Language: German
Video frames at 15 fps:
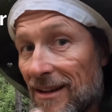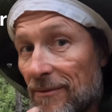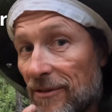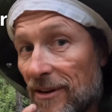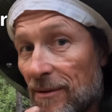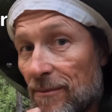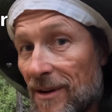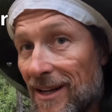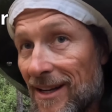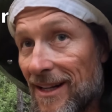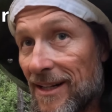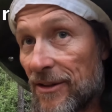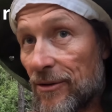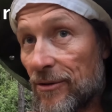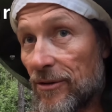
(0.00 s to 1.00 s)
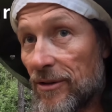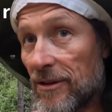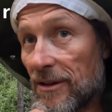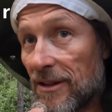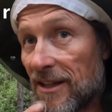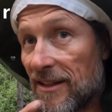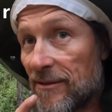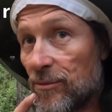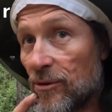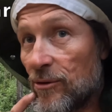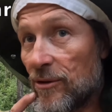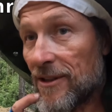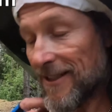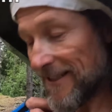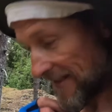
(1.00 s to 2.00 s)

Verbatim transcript: einfach mal kalte Küche, Käsebrot,